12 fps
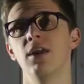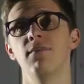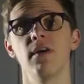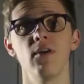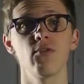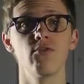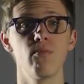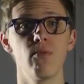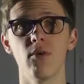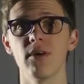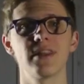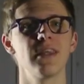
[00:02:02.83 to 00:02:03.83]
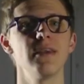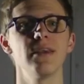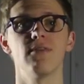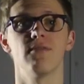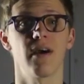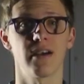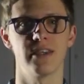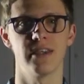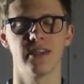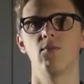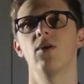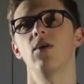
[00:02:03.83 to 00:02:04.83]
Les valeurs de plans étaient
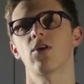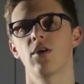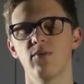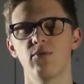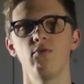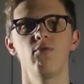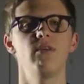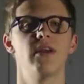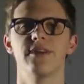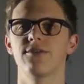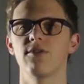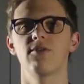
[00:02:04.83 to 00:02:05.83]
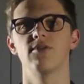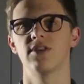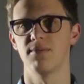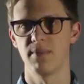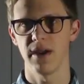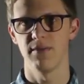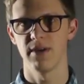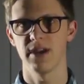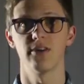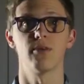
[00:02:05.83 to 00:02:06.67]
variées. Bon alors comme tout, il y a des trucs que j'ai pas aimé.